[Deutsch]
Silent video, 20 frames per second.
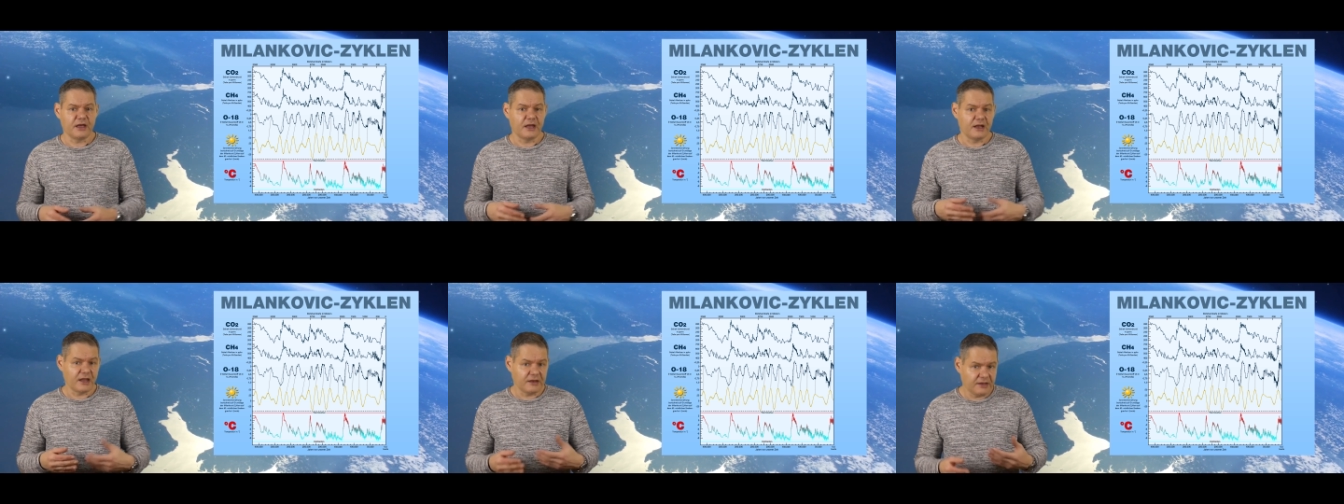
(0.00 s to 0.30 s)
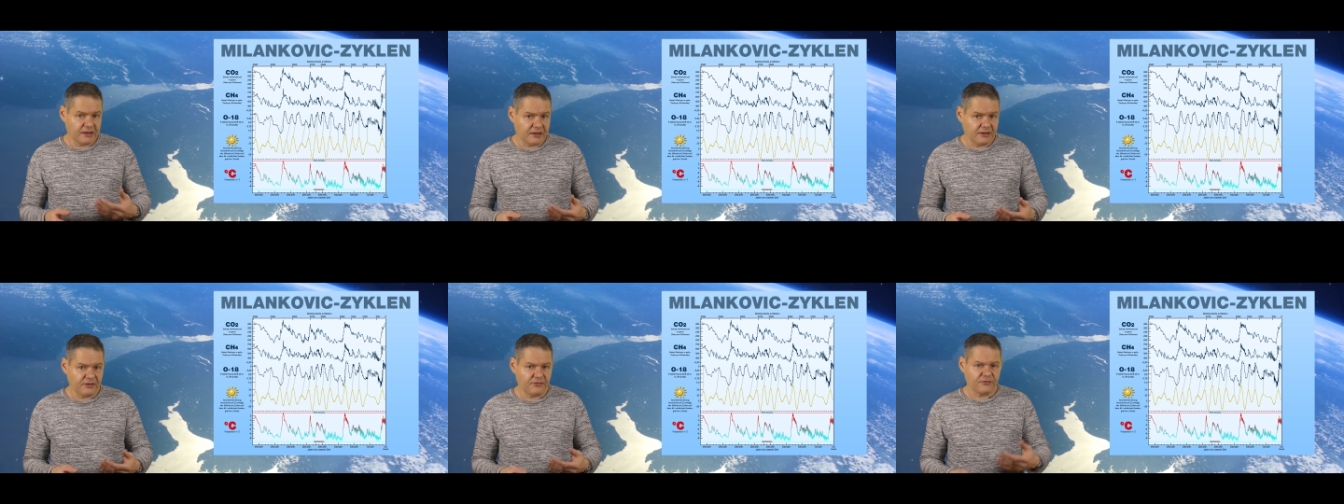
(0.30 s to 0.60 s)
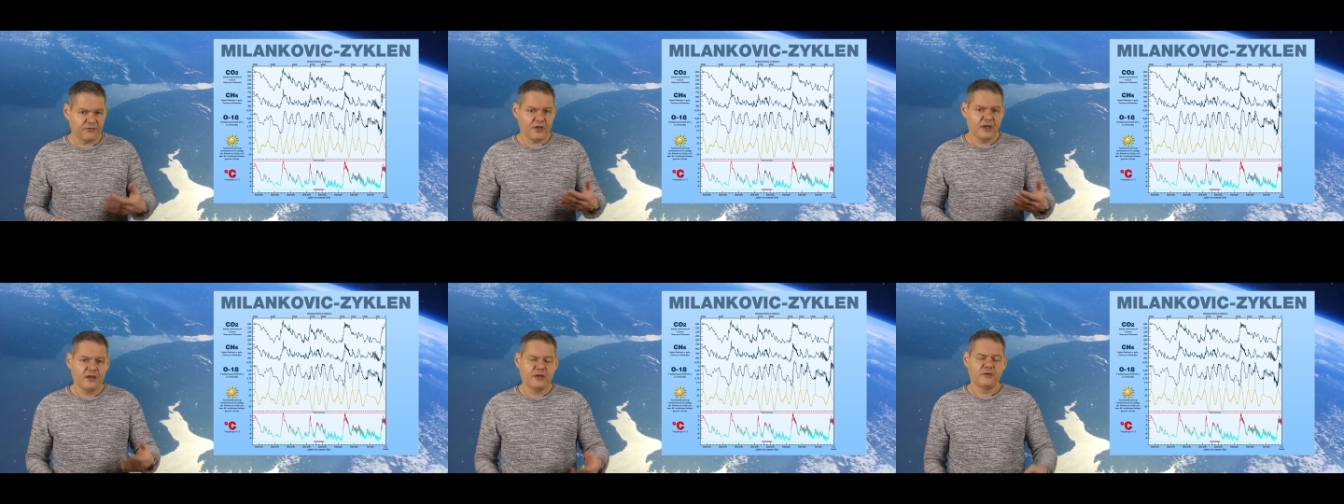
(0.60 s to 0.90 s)

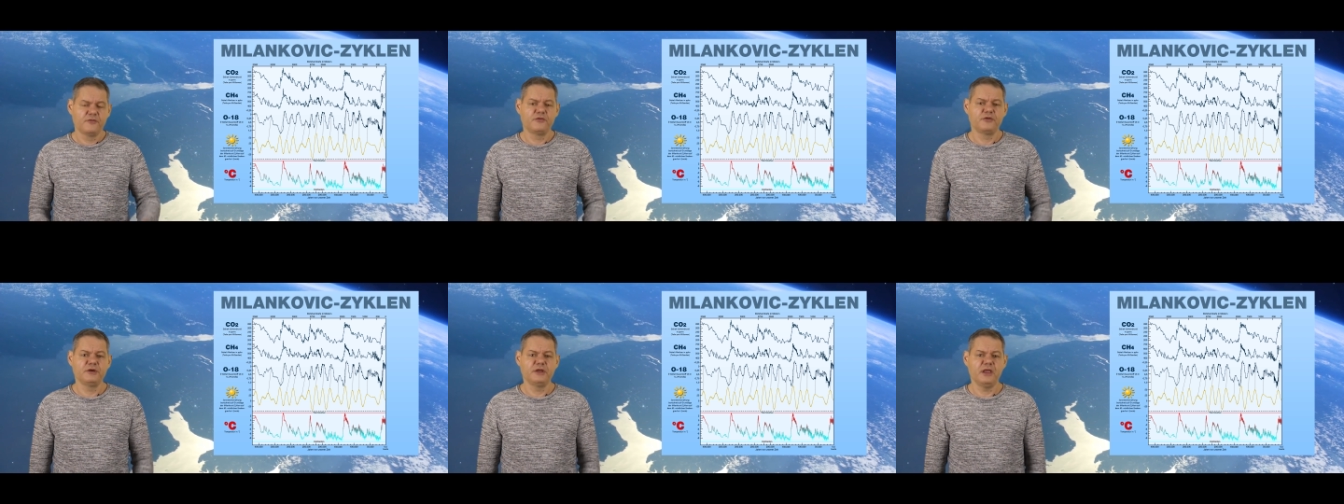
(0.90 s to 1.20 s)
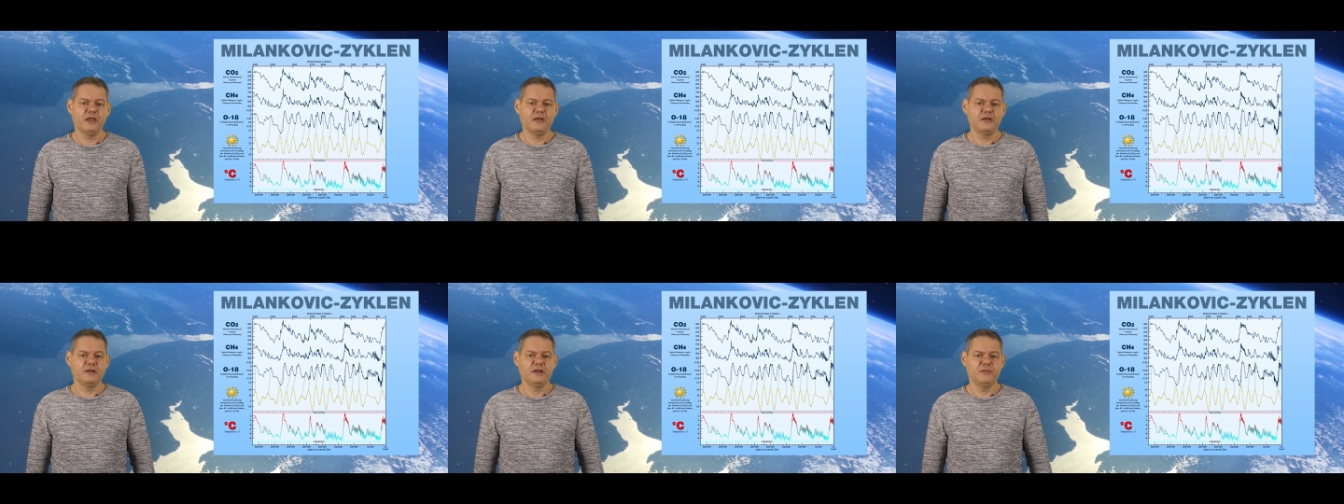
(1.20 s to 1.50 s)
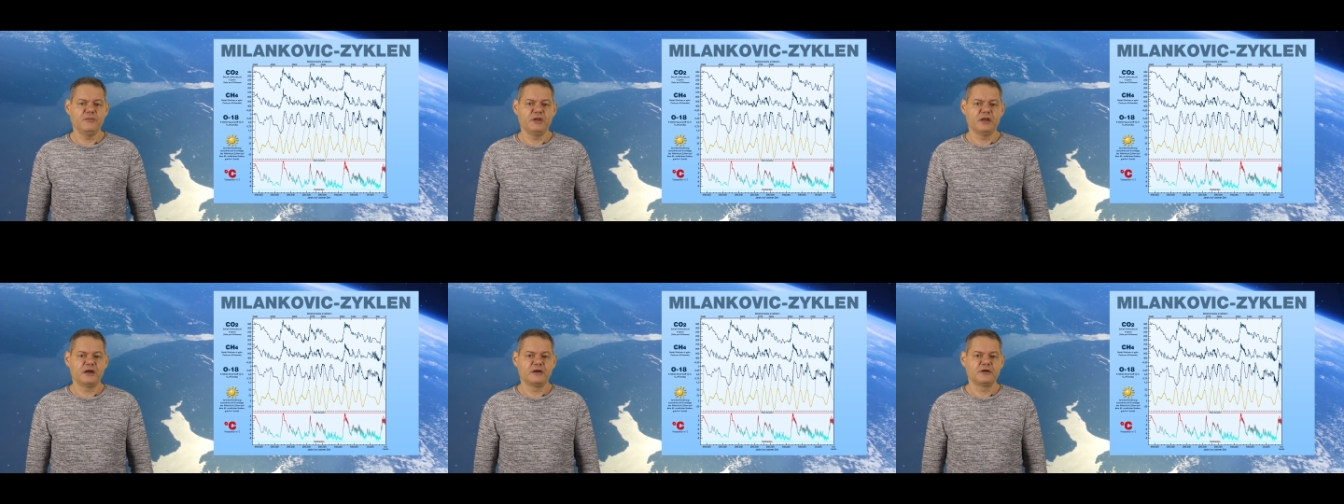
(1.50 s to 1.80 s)
Allerdings fungieren
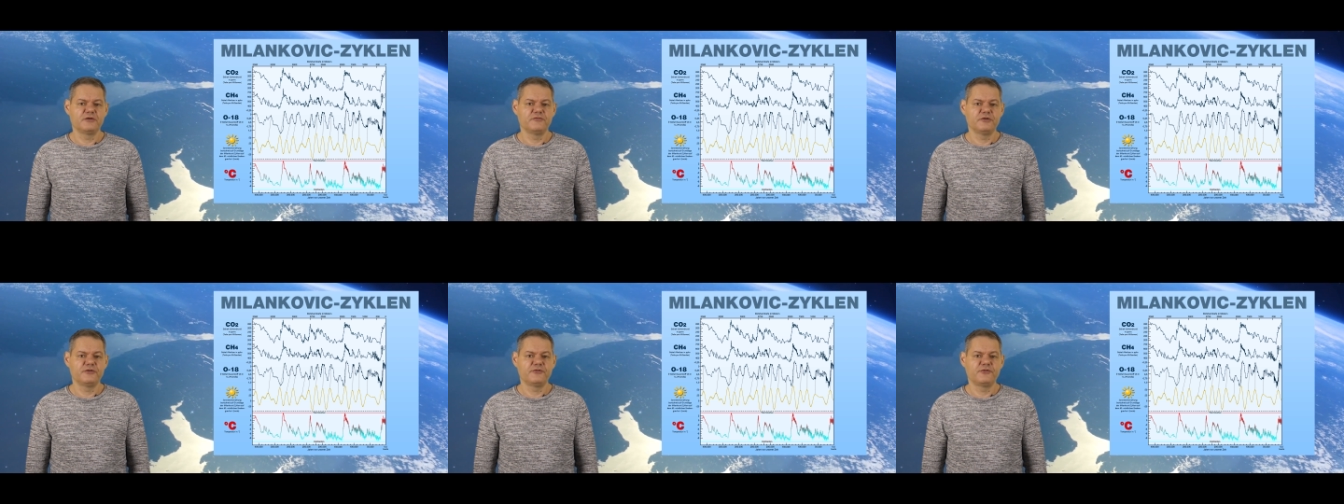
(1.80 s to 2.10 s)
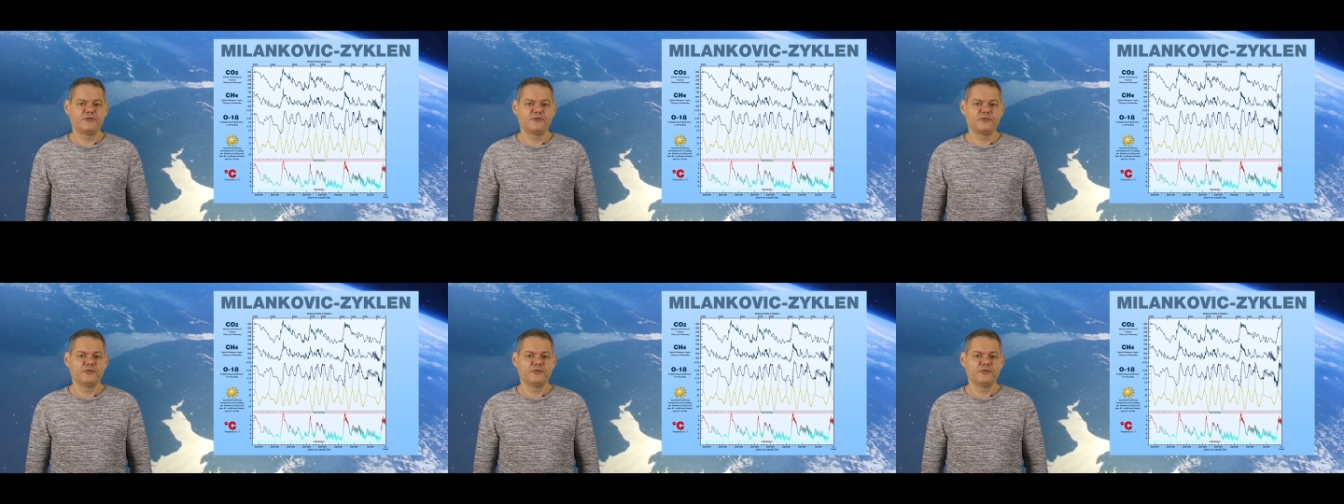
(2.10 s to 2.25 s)
die milankovic